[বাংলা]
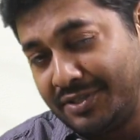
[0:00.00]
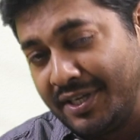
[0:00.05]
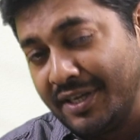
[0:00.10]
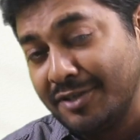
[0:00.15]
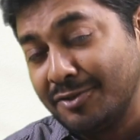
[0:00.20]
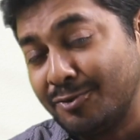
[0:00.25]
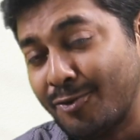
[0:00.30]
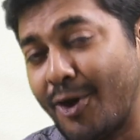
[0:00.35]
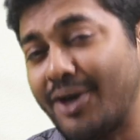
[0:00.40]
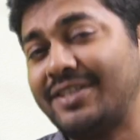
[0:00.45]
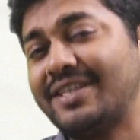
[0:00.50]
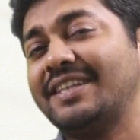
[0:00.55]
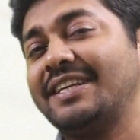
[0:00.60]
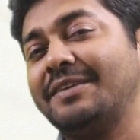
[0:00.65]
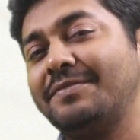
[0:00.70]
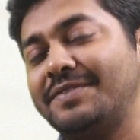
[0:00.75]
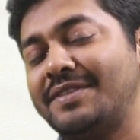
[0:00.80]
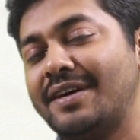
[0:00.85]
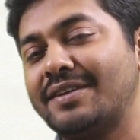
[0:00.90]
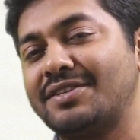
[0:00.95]
ঠিক নয়টা
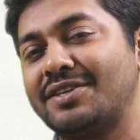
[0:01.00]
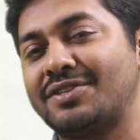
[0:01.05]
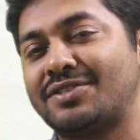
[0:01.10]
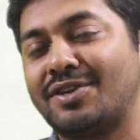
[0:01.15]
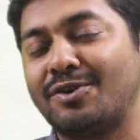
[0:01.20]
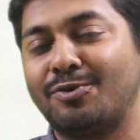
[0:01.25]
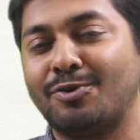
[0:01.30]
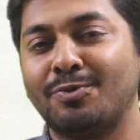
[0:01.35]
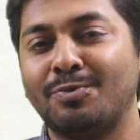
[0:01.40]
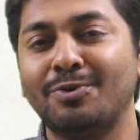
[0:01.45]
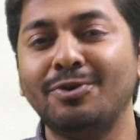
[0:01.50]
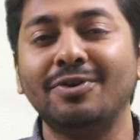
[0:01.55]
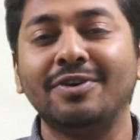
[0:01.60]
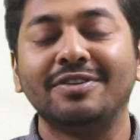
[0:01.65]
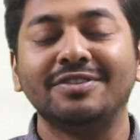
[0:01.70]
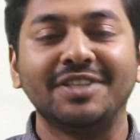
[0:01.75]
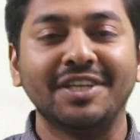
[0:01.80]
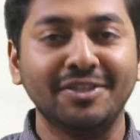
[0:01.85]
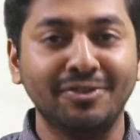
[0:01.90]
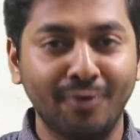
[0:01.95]
টিপস দেওয়ার চেষ্টা করব
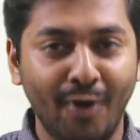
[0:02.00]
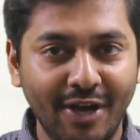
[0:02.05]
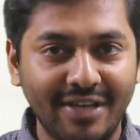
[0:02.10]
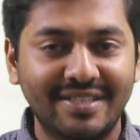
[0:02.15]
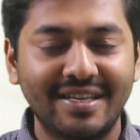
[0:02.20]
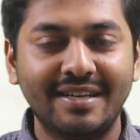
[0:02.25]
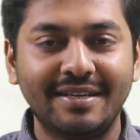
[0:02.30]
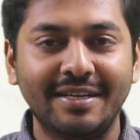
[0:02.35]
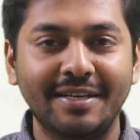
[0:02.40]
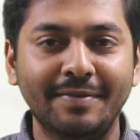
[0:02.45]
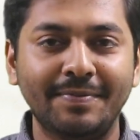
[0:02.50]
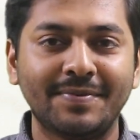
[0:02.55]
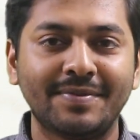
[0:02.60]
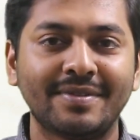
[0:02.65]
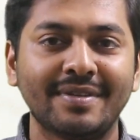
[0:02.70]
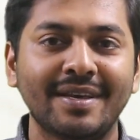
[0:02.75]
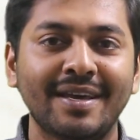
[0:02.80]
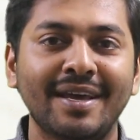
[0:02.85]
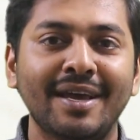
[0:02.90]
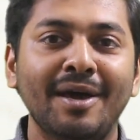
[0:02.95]
যে নয়টা টিপস
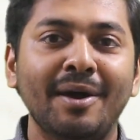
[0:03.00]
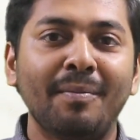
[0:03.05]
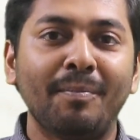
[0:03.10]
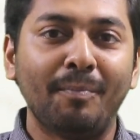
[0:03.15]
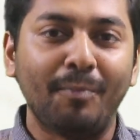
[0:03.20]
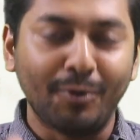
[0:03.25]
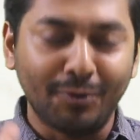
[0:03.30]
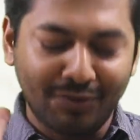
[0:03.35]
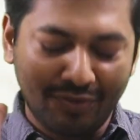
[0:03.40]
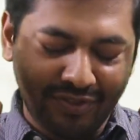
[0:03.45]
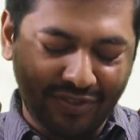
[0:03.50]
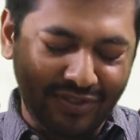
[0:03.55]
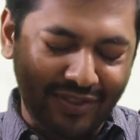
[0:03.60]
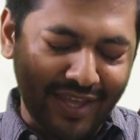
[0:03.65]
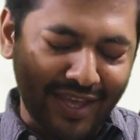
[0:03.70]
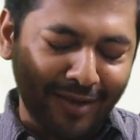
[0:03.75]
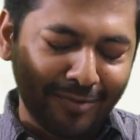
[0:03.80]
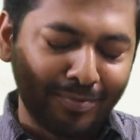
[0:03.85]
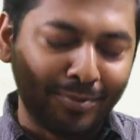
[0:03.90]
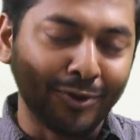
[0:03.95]

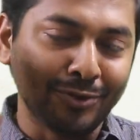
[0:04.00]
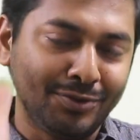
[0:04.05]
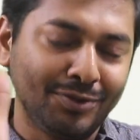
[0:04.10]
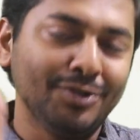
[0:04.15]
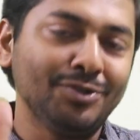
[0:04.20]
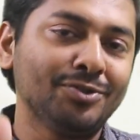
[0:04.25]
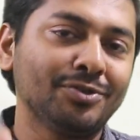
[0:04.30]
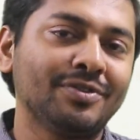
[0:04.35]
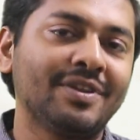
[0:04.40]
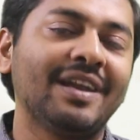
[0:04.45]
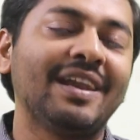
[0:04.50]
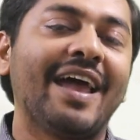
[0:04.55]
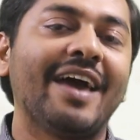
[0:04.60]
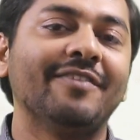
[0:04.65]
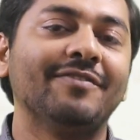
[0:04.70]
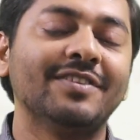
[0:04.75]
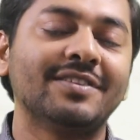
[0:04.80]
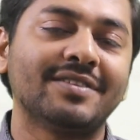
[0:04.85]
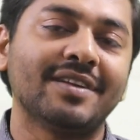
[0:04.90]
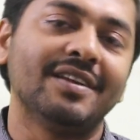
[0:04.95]
প্রত্যেক ভর্তি যোদ্ধা
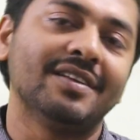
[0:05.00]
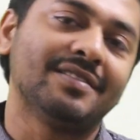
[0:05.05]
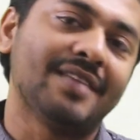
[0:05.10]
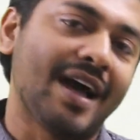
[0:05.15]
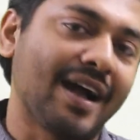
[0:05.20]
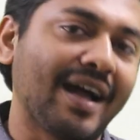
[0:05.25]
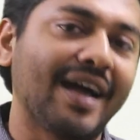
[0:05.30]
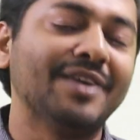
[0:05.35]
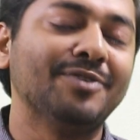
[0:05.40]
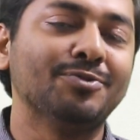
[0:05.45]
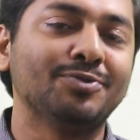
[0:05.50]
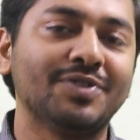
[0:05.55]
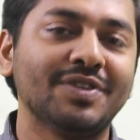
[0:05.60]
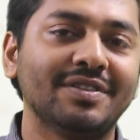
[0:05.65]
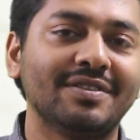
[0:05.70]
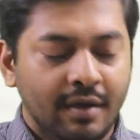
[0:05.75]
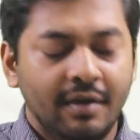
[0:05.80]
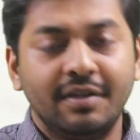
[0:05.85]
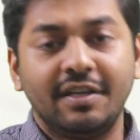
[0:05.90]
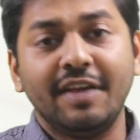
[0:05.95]
লাইফস্টাইলে থাকাই
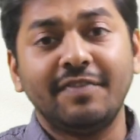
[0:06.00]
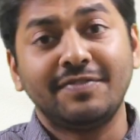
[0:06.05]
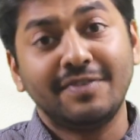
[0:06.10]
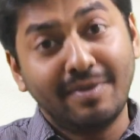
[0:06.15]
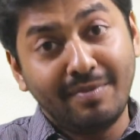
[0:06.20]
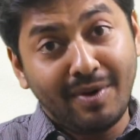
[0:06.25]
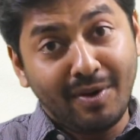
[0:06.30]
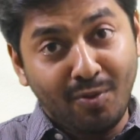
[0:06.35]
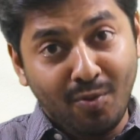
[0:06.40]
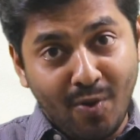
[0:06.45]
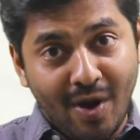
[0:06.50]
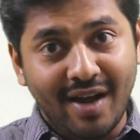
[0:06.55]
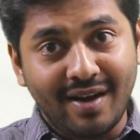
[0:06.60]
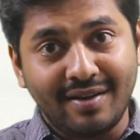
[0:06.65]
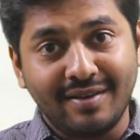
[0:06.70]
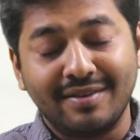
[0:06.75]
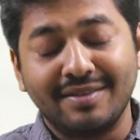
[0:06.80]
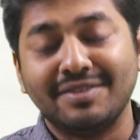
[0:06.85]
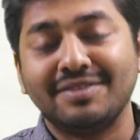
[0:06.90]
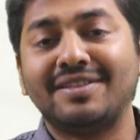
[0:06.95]
উচিত টিপস নম্বর
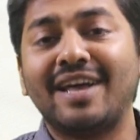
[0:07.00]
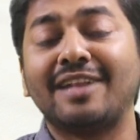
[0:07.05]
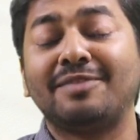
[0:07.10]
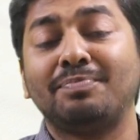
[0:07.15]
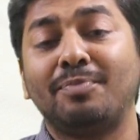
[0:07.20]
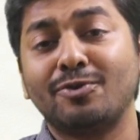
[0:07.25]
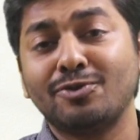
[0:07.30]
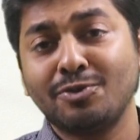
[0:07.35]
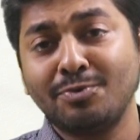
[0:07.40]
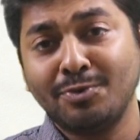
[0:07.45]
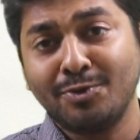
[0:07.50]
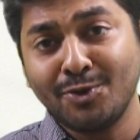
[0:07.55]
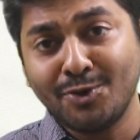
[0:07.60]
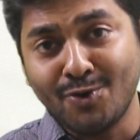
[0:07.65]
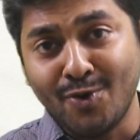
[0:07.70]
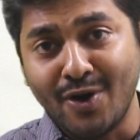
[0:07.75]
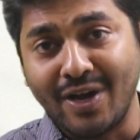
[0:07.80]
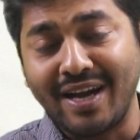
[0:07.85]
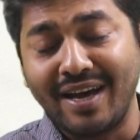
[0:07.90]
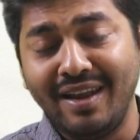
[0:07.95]
ওয়ান তাৎপর্যপূর্ণ
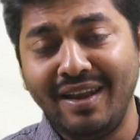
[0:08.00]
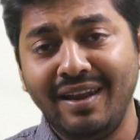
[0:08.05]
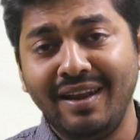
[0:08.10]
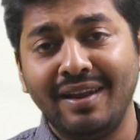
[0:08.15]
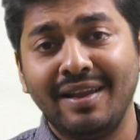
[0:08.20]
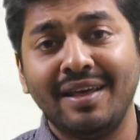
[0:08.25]
সকাল